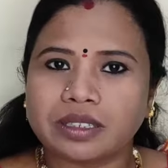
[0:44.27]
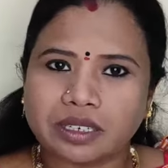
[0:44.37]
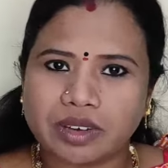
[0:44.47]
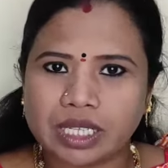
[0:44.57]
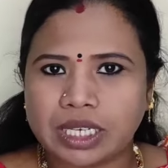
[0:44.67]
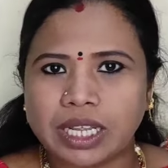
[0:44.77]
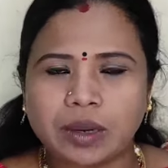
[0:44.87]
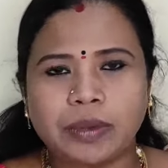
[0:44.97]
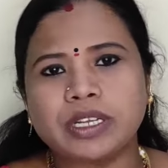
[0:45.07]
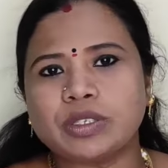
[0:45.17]
திருவாதிரை
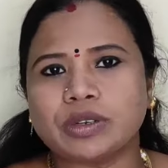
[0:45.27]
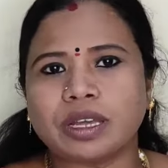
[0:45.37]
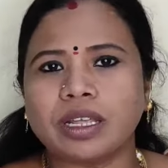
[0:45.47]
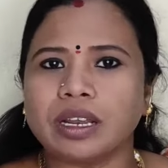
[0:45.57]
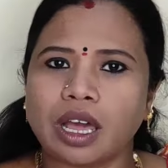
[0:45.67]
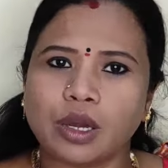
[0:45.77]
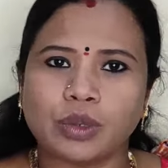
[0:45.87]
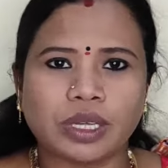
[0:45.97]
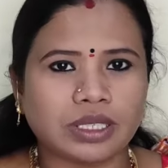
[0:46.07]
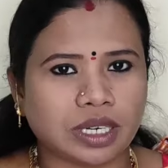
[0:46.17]
அப்படின்னு சொன்னாலே
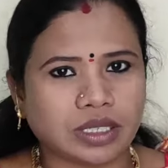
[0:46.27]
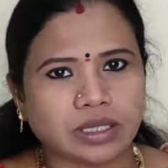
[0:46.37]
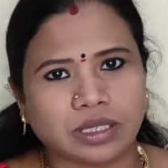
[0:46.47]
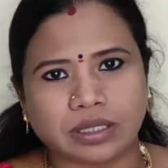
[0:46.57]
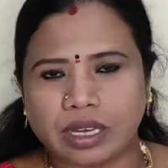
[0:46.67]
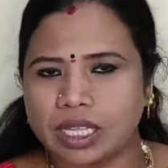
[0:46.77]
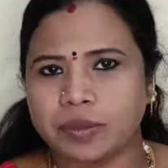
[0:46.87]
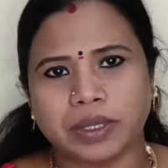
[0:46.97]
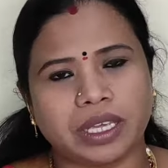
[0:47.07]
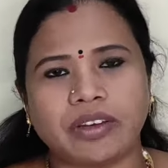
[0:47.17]
ராகு தான் அந்த நட்சத்திரத்துக்கு
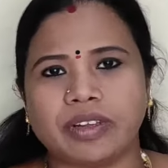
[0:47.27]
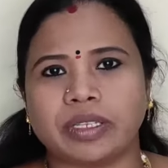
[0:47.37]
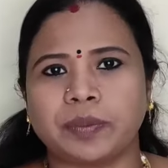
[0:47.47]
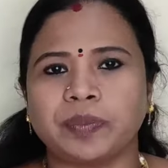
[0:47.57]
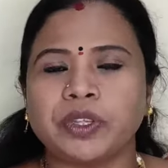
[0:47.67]
அதிபதியாக வருது